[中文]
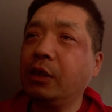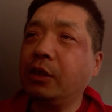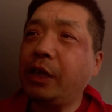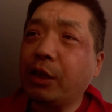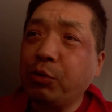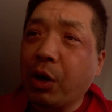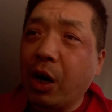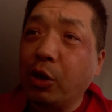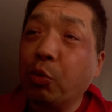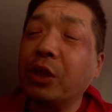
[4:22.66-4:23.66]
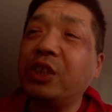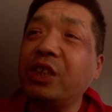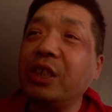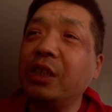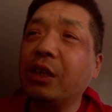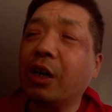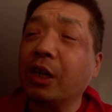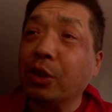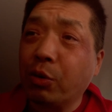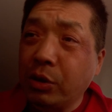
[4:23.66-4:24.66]
这个女孩罗琦，
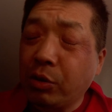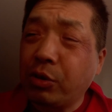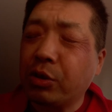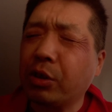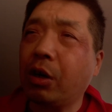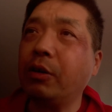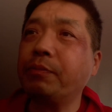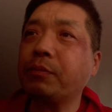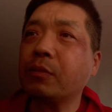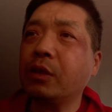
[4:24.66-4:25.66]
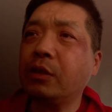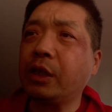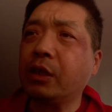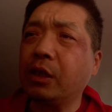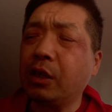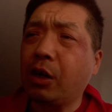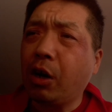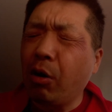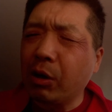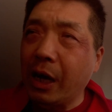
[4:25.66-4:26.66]
很多人都知道。这个
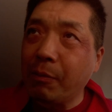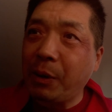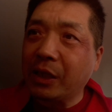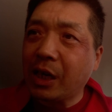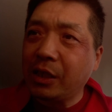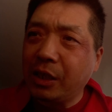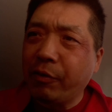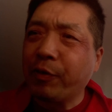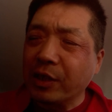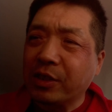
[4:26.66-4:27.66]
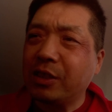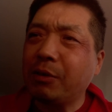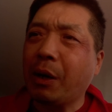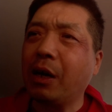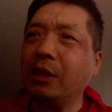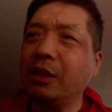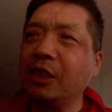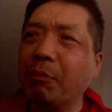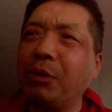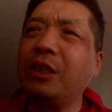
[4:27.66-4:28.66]
后来被他的一个粉丝吧，
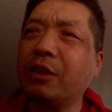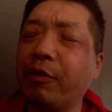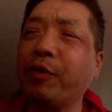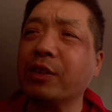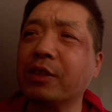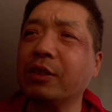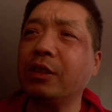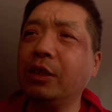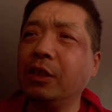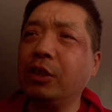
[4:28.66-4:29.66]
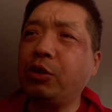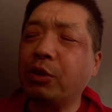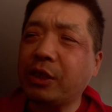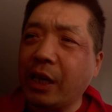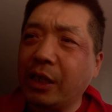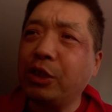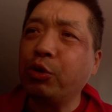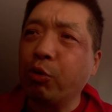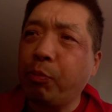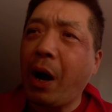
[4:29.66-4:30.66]
也不一定是粉丝，就是在一个
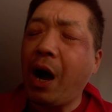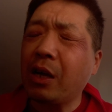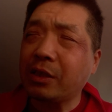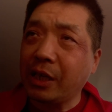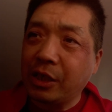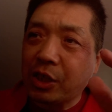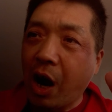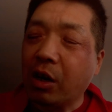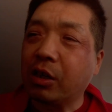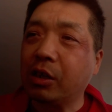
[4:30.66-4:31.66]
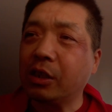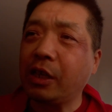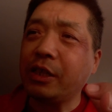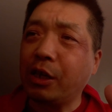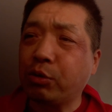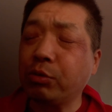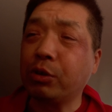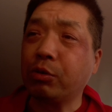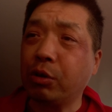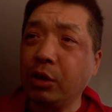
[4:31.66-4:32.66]
酒吧，在一个场合他演出
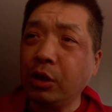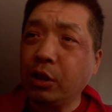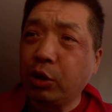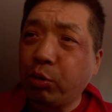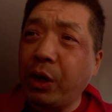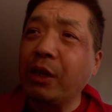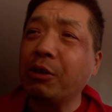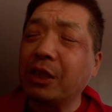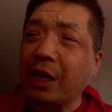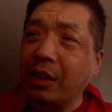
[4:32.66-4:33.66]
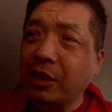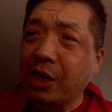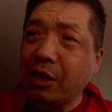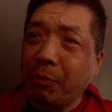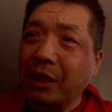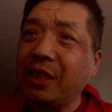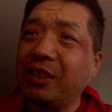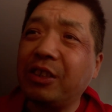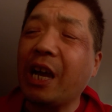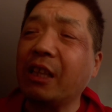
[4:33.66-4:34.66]
的时候，突然有一个男的上来，把他一
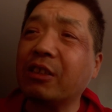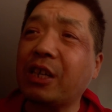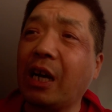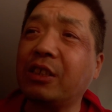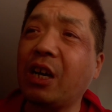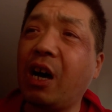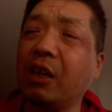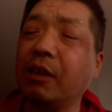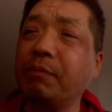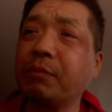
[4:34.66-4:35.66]
只眼睛扎瞎了。